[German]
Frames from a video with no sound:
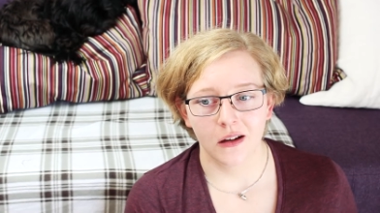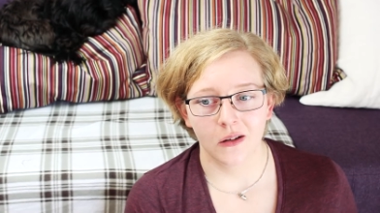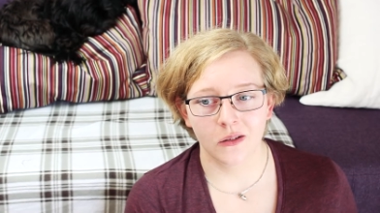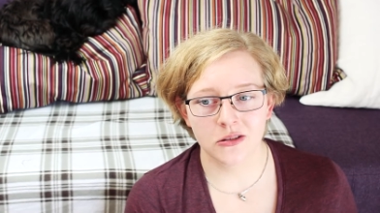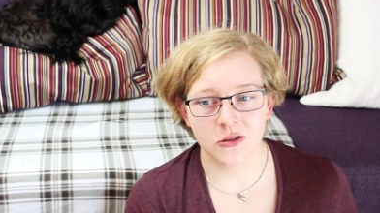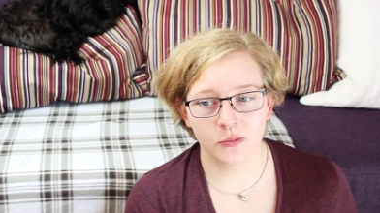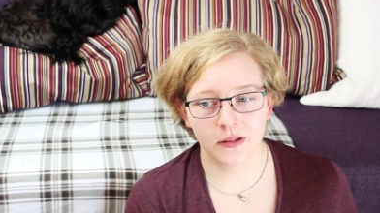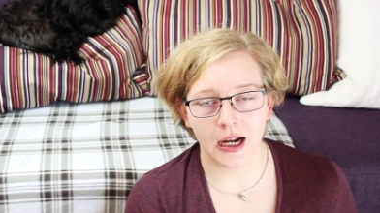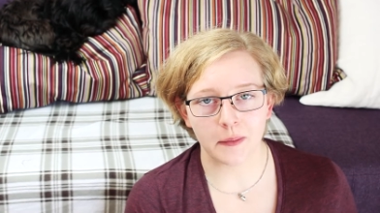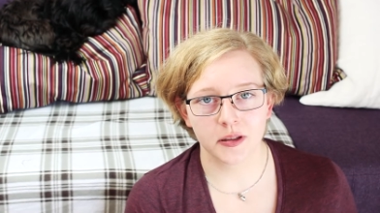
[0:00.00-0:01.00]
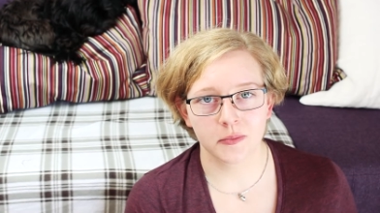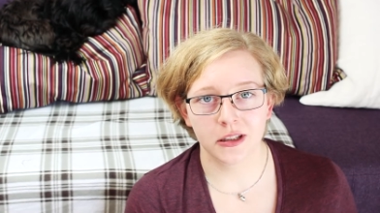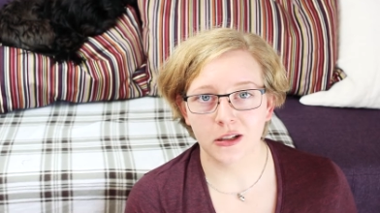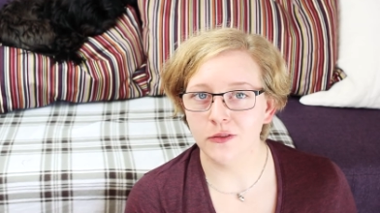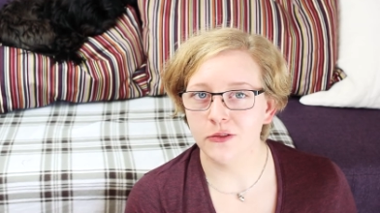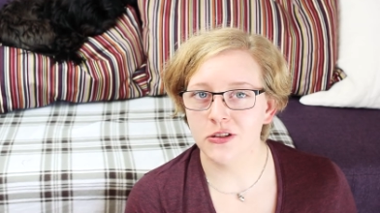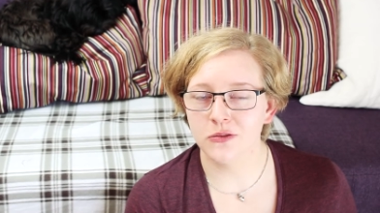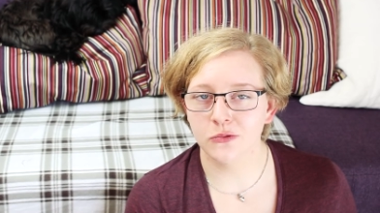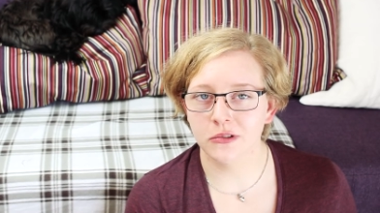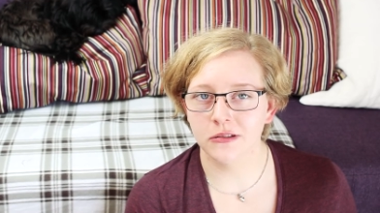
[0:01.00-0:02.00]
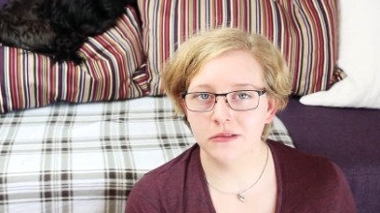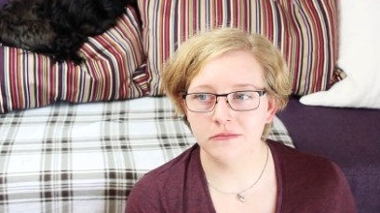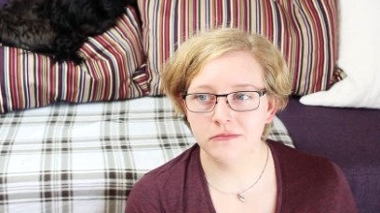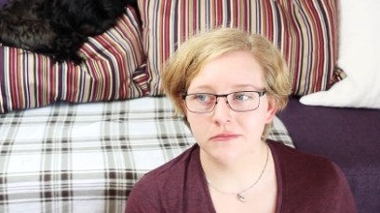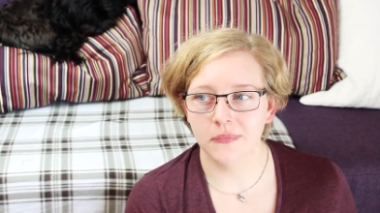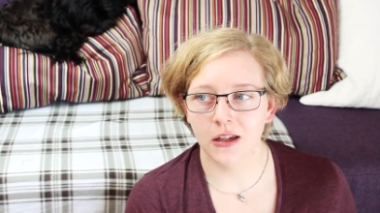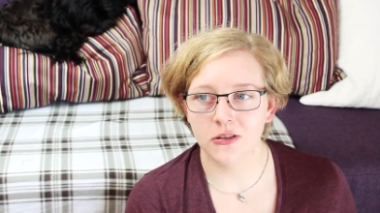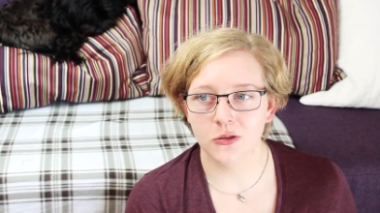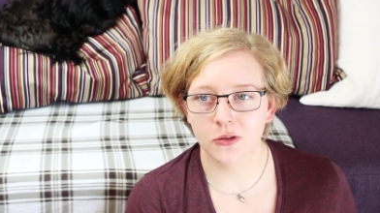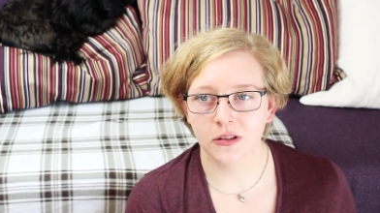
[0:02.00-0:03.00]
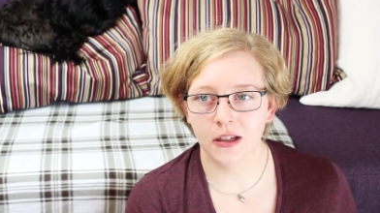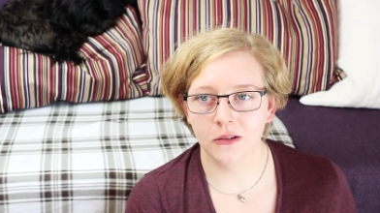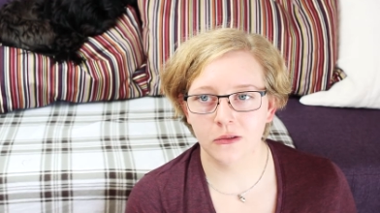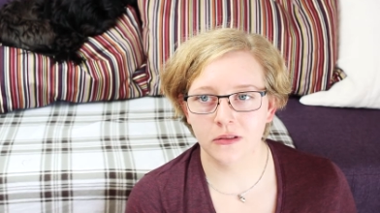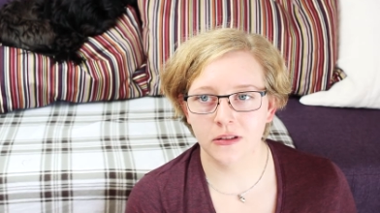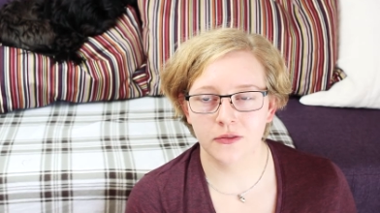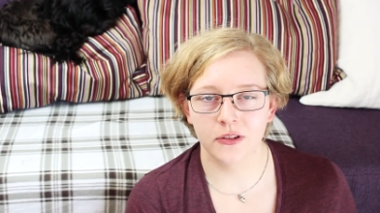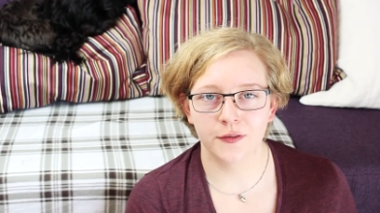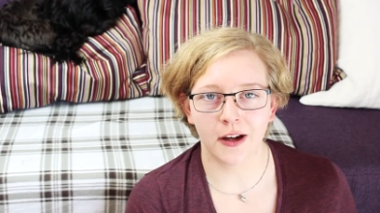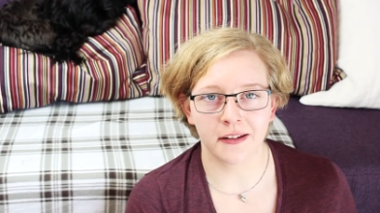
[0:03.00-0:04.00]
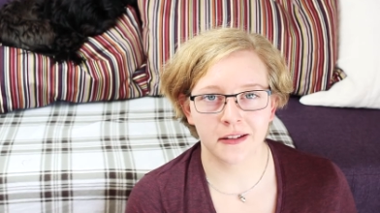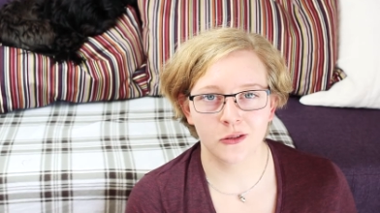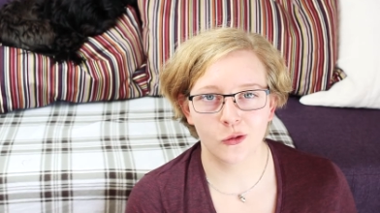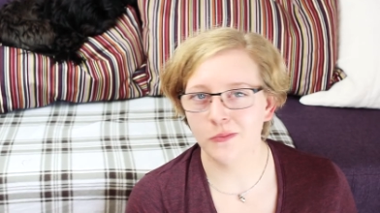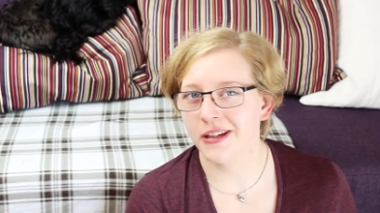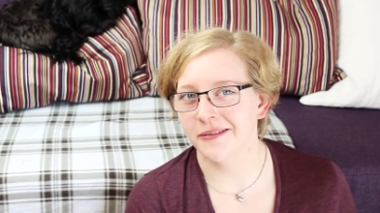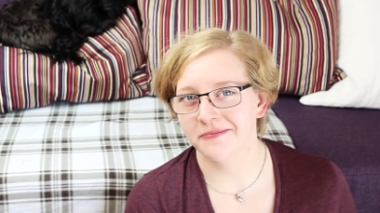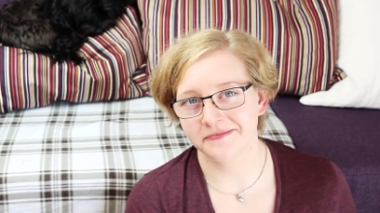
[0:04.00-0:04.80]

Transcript: Und so begab ich mich auf die Suche nach Züchtern und wir fanden Nomi.